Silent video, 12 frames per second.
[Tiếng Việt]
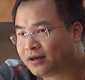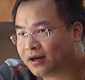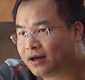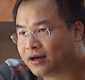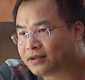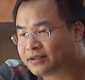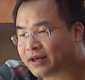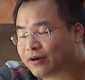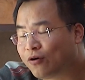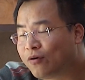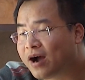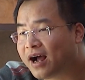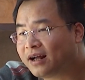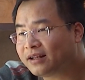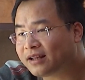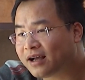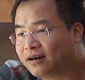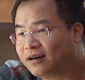uh, sẽ cố gắng
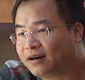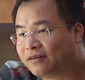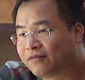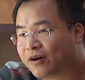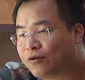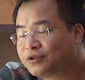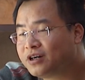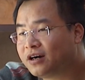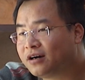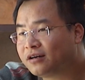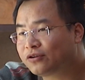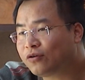tăng cường và hỗ trợ